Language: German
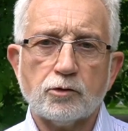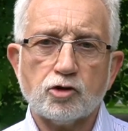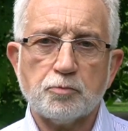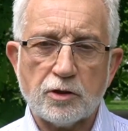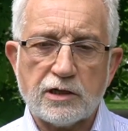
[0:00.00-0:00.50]

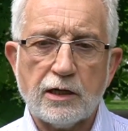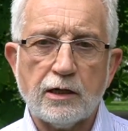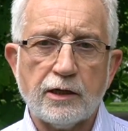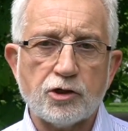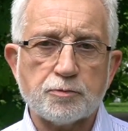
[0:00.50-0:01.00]

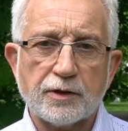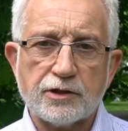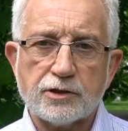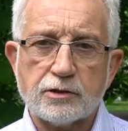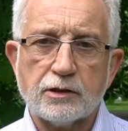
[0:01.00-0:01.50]
Sporthalle
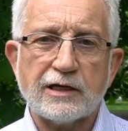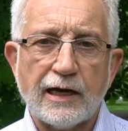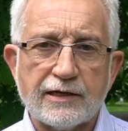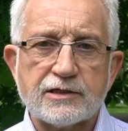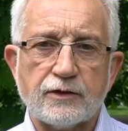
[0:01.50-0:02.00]
entspricht in
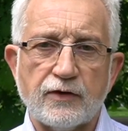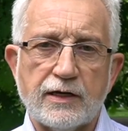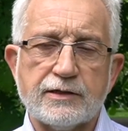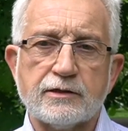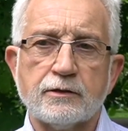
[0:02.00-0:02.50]
keinster
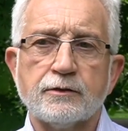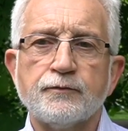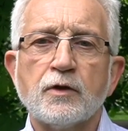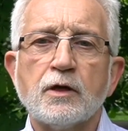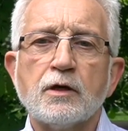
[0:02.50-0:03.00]
Weise
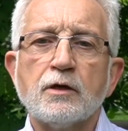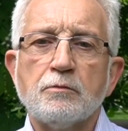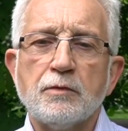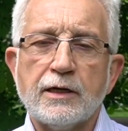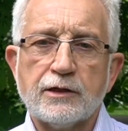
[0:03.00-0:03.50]

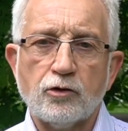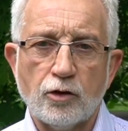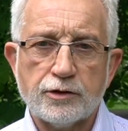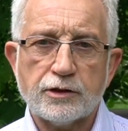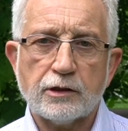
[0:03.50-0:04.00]
mehr den
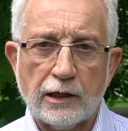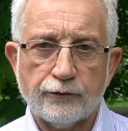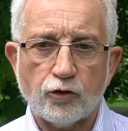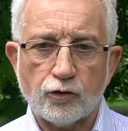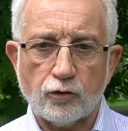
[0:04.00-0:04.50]
heutigen
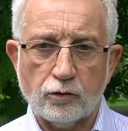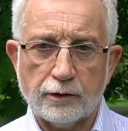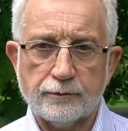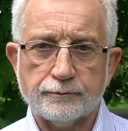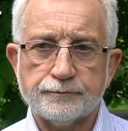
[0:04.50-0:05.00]

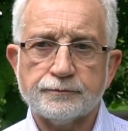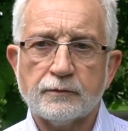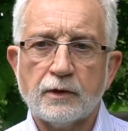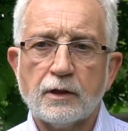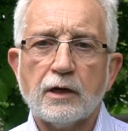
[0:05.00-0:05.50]
Anforderungen.
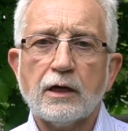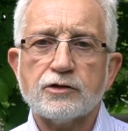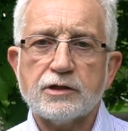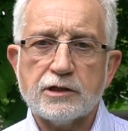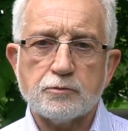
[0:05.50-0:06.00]

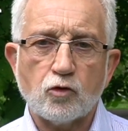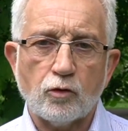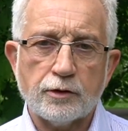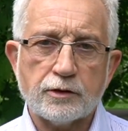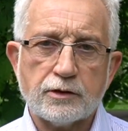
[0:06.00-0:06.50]
Aus diesem
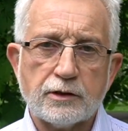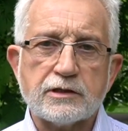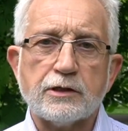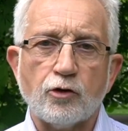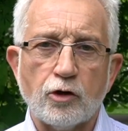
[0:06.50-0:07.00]
Grund
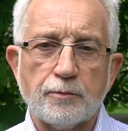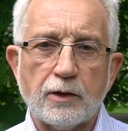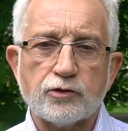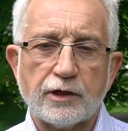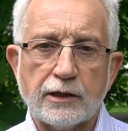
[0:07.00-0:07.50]
ist ein
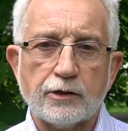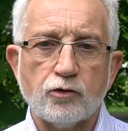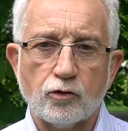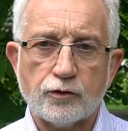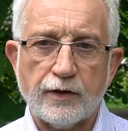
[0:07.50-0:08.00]
Neubau dringend
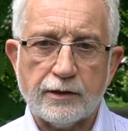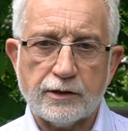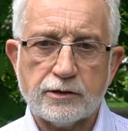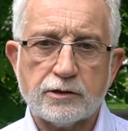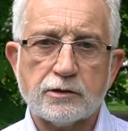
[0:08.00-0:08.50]

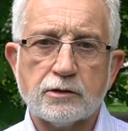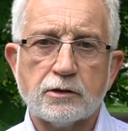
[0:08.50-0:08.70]
notwendig.